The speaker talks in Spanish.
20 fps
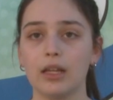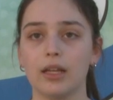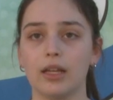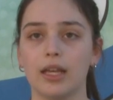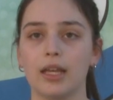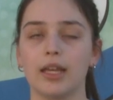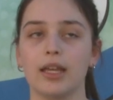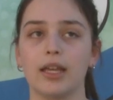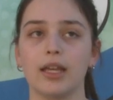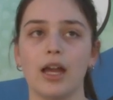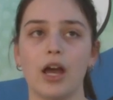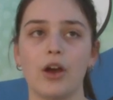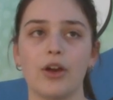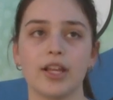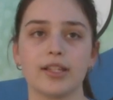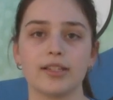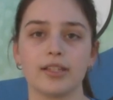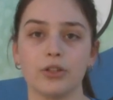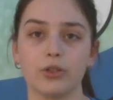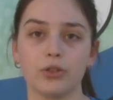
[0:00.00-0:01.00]
eh,
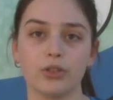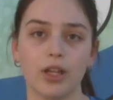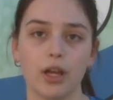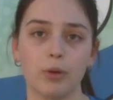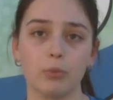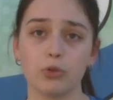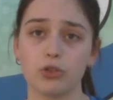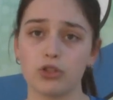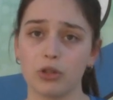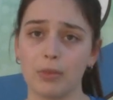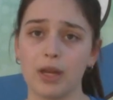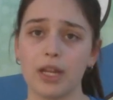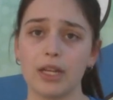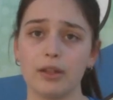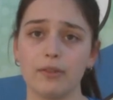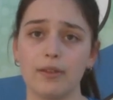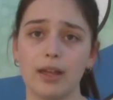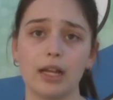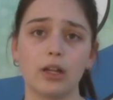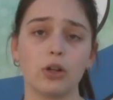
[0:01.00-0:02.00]
ahora sí nos da mucho más
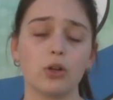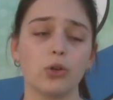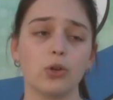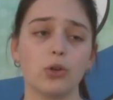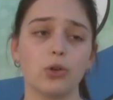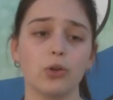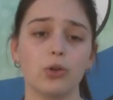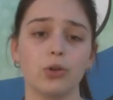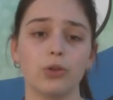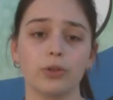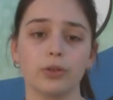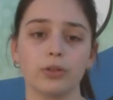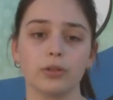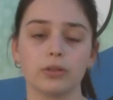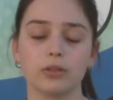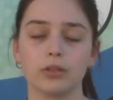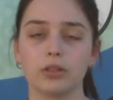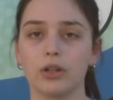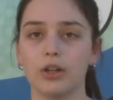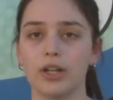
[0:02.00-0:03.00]
nivel
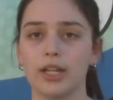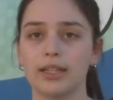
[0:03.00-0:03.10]
con,